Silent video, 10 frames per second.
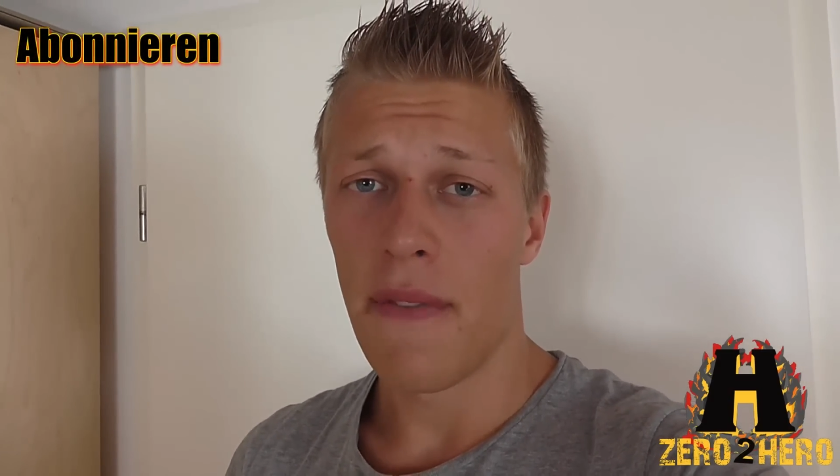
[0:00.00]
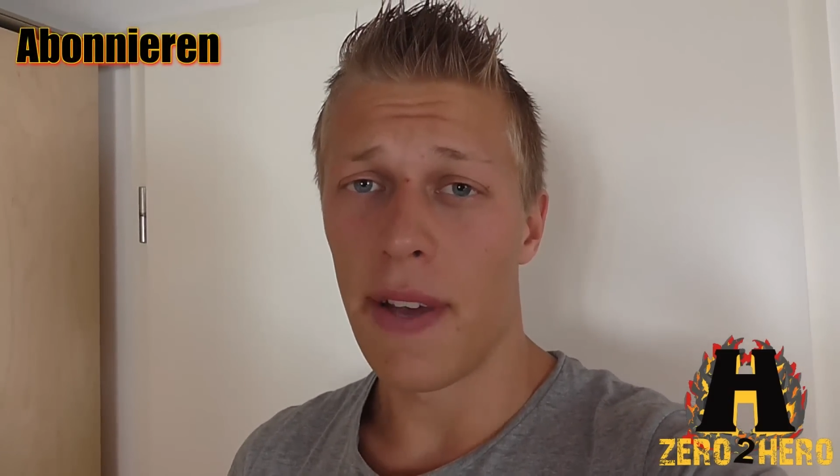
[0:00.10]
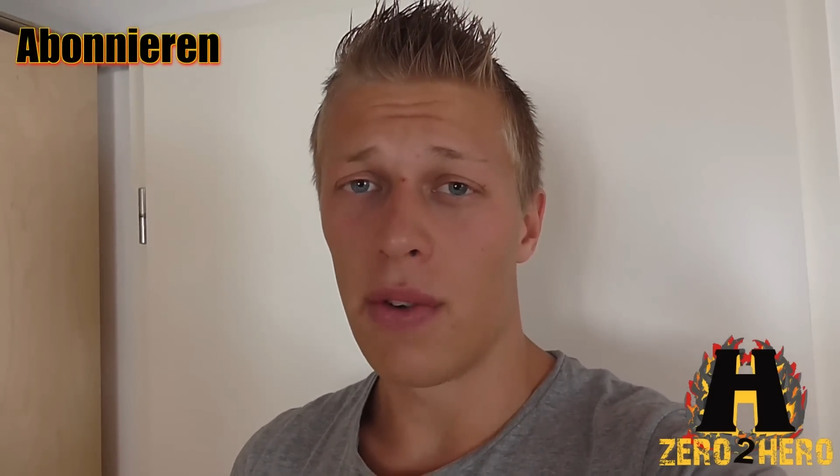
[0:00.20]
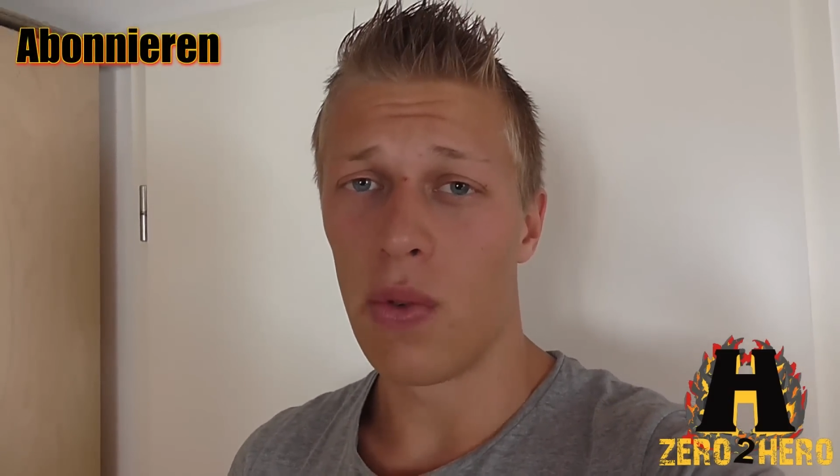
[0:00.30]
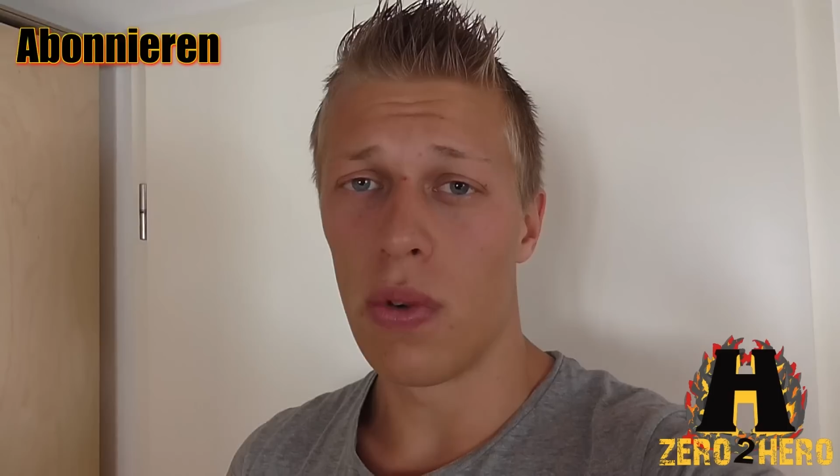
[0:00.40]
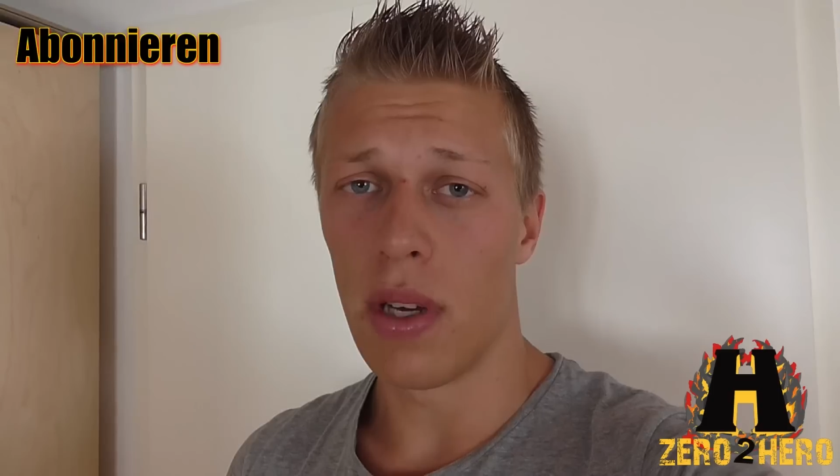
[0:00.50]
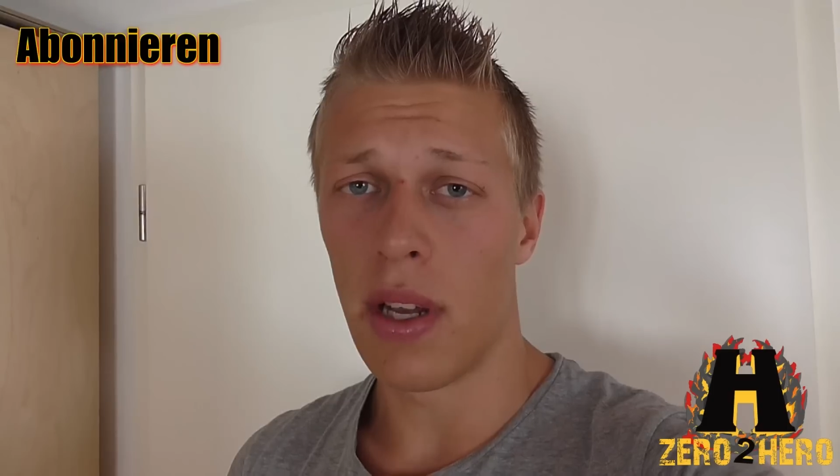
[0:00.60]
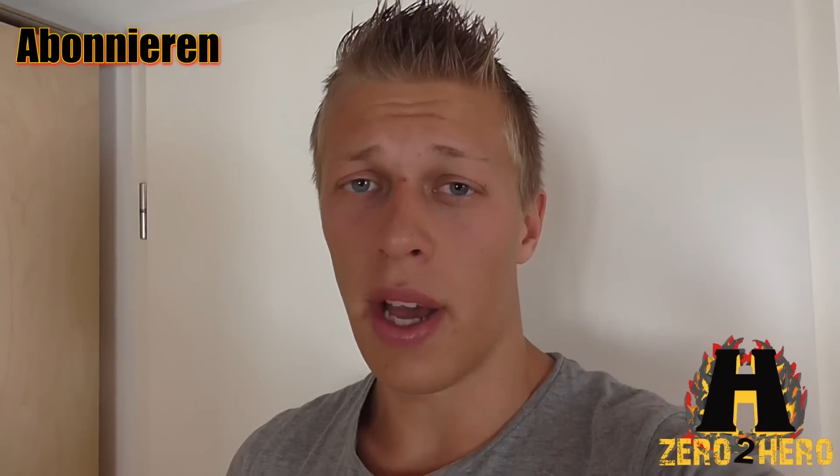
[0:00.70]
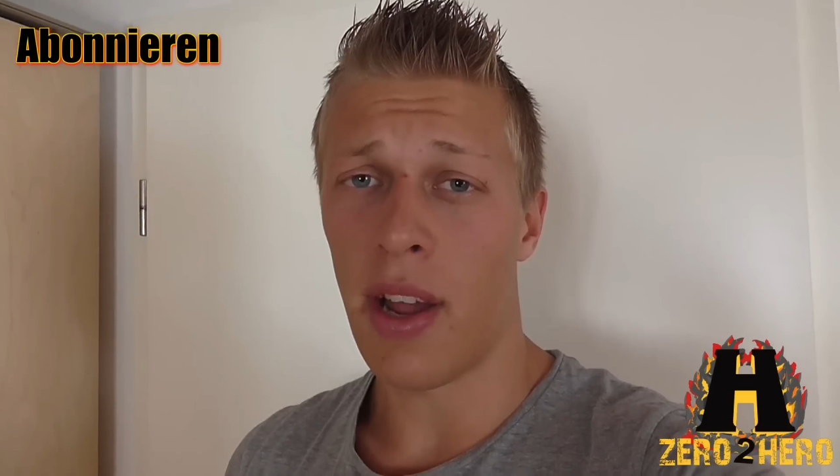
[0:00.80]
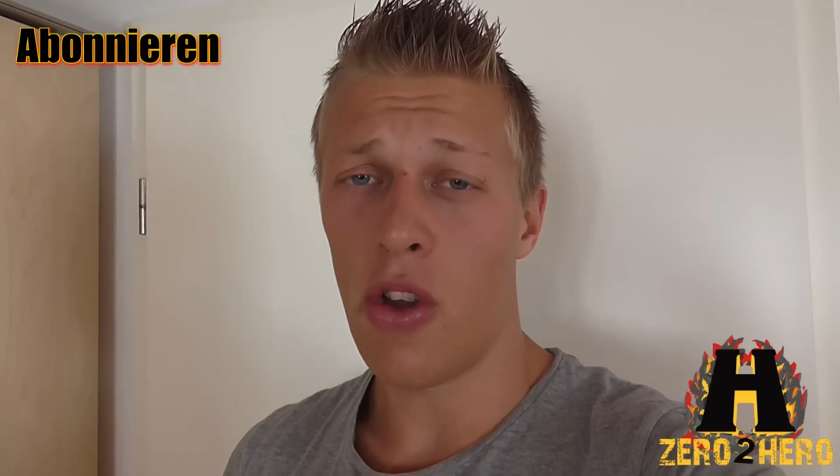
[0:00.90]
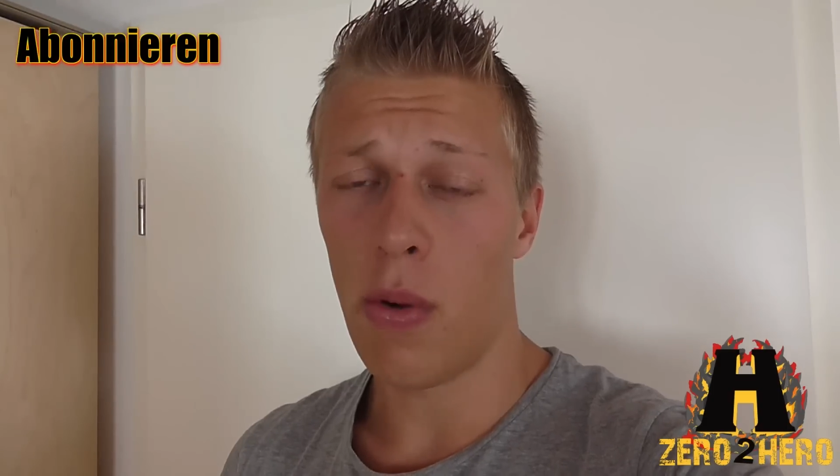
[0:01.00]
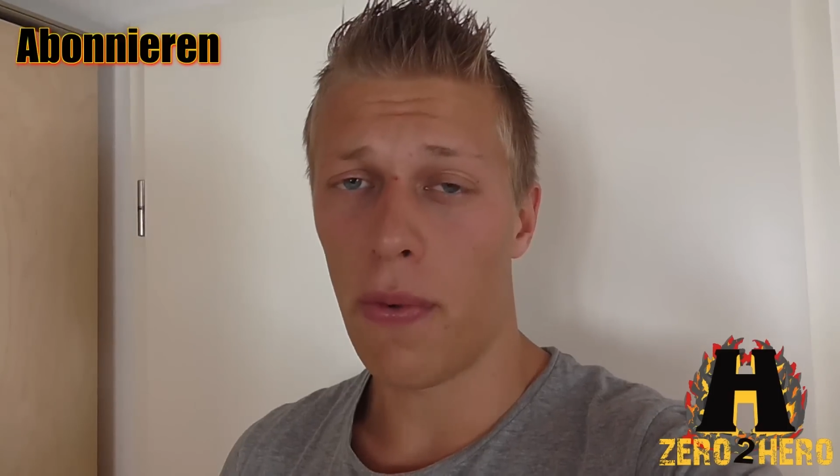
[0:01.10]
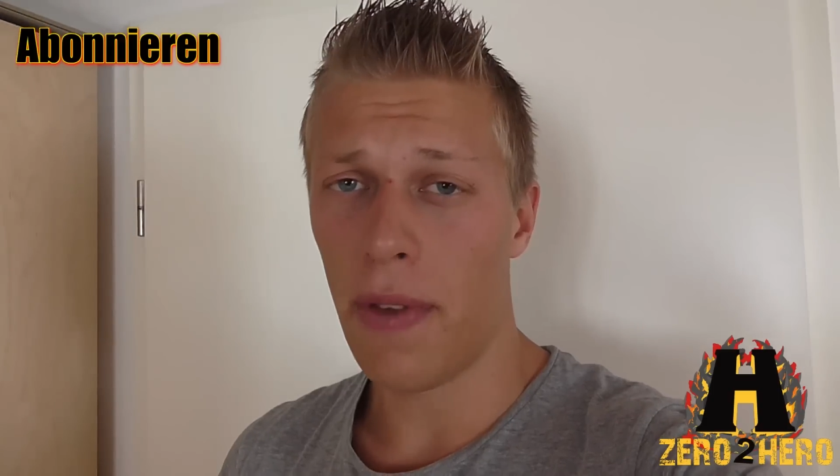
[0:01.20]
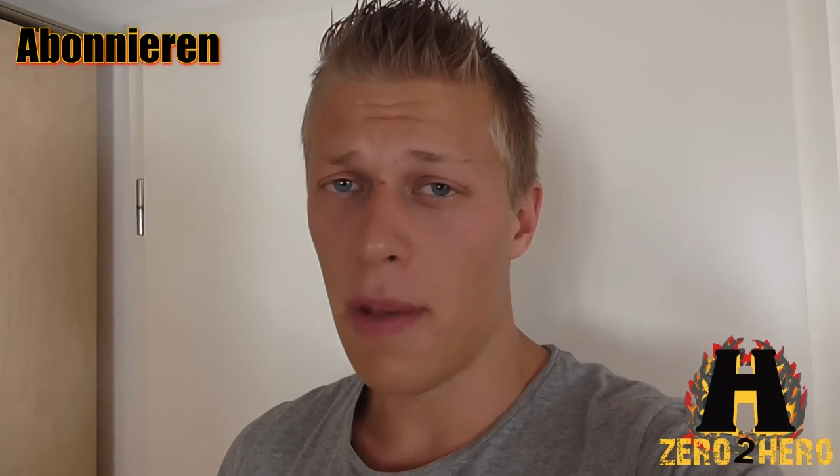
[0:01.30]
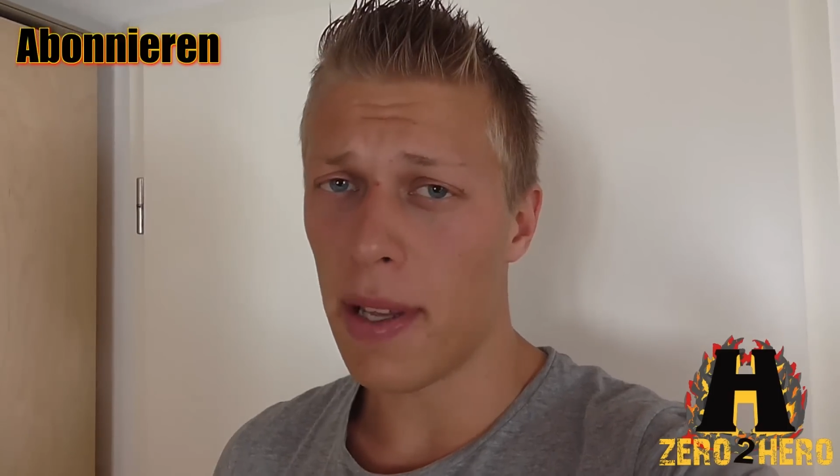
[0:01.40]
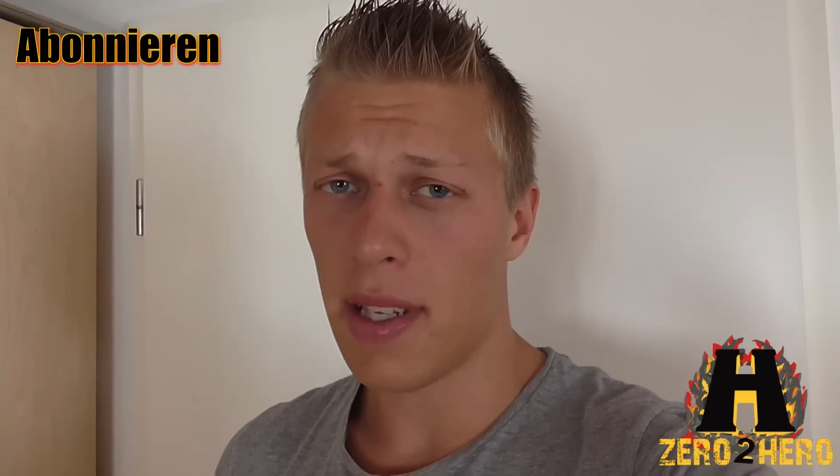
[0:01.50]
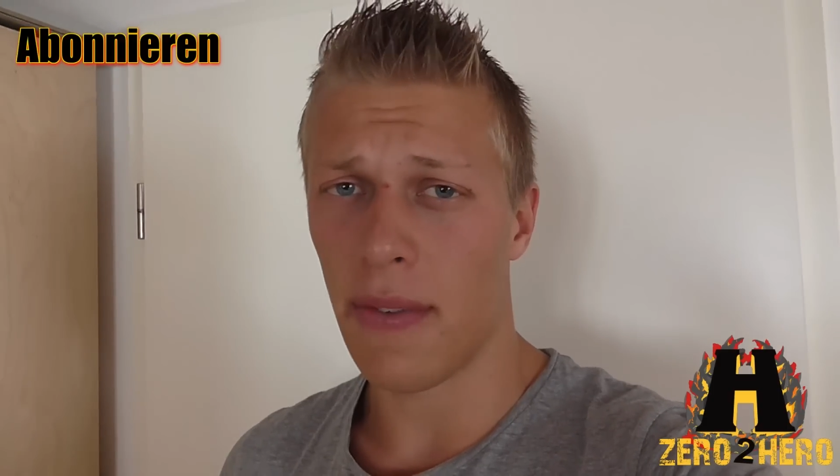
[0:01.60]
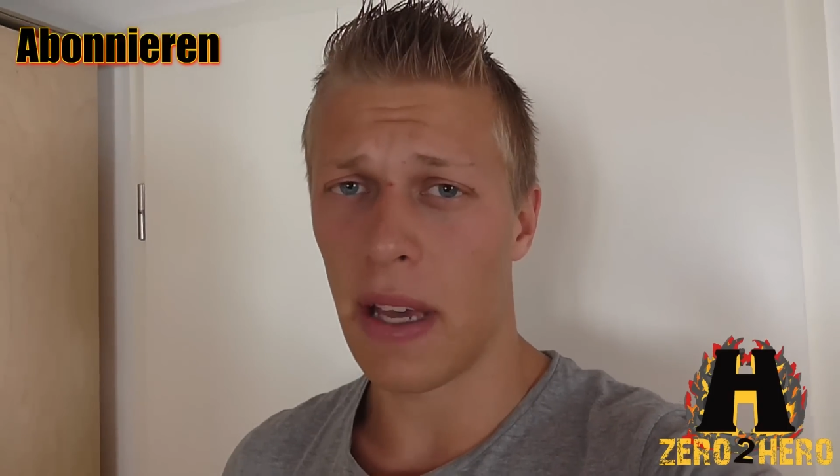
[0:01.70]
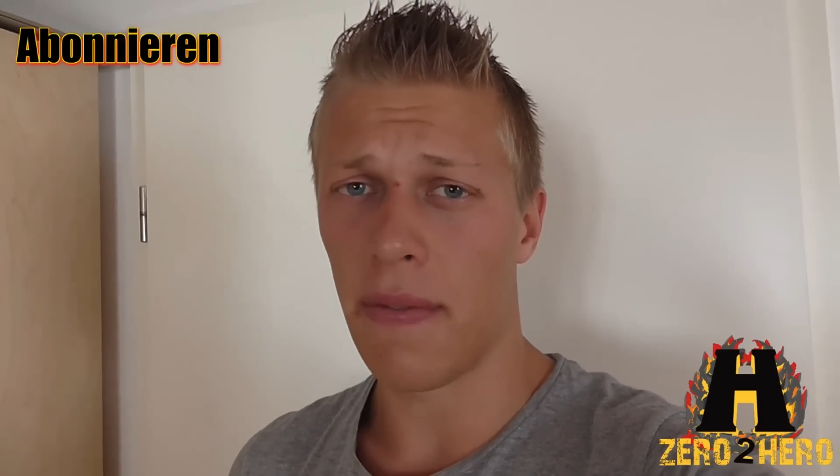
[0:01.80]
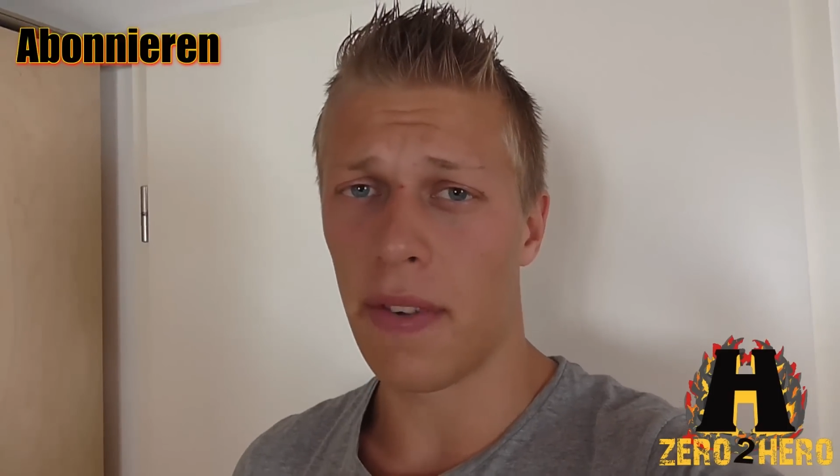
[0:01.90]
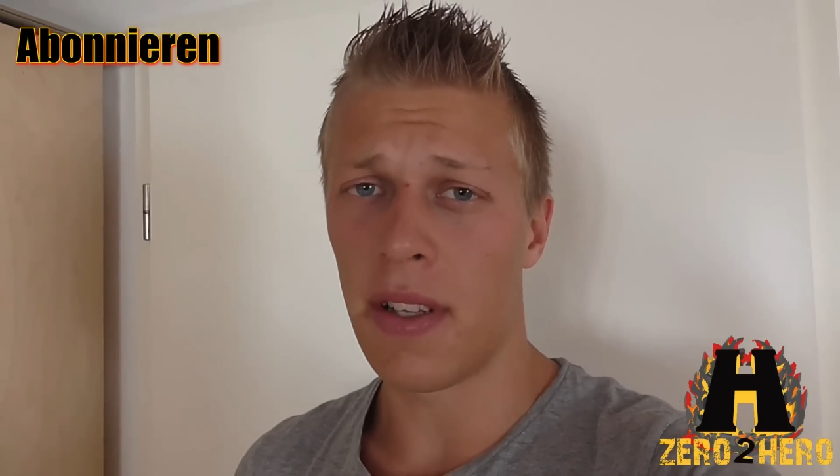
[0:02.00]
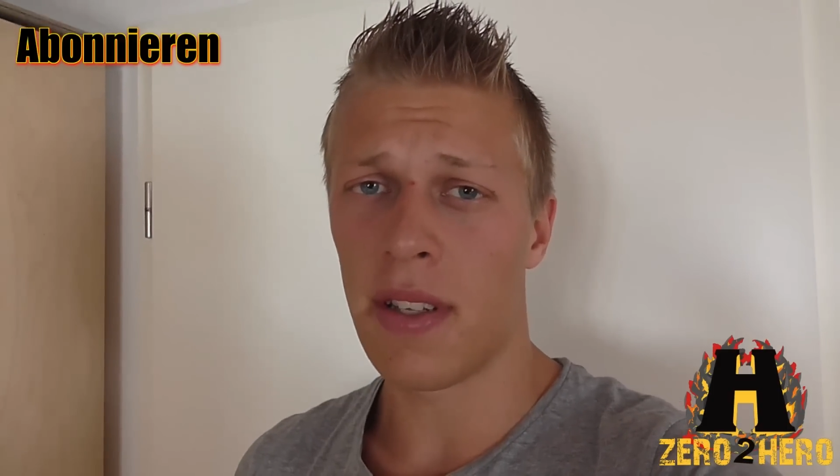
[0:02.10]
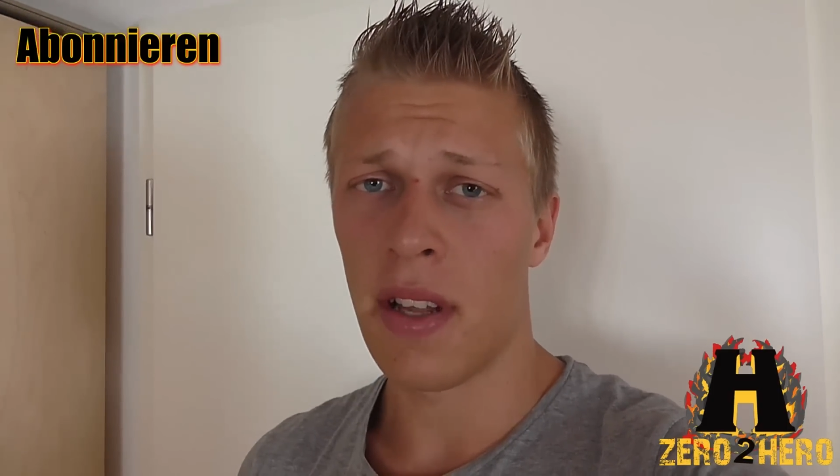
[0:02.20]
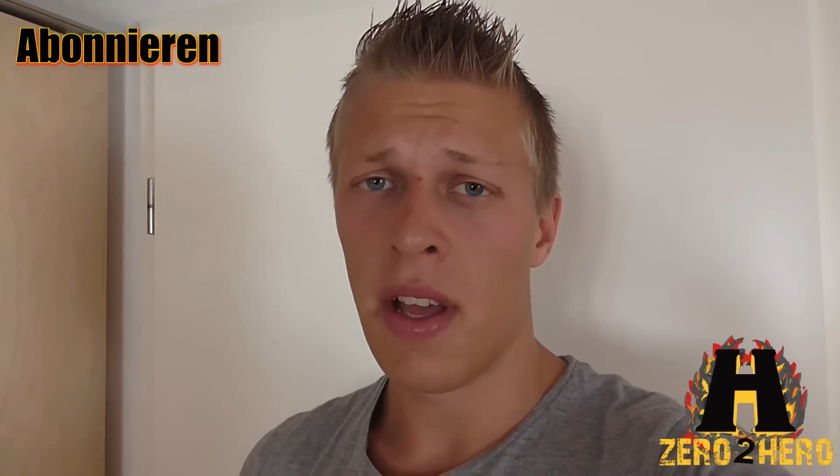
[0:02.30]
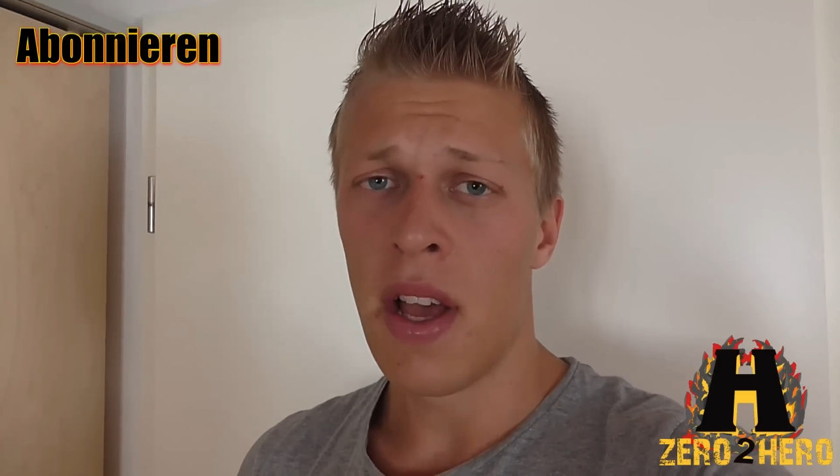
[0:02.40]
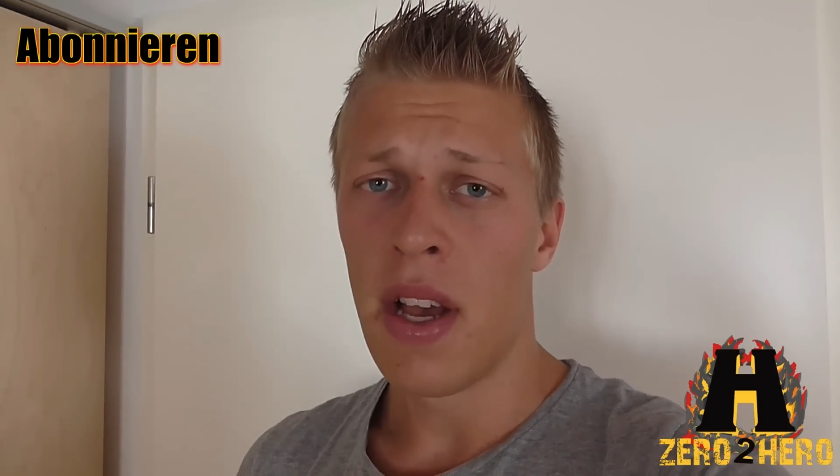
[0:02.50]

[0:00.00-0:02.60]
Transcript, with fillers: wenn du in einer Übung viel besser werden willst,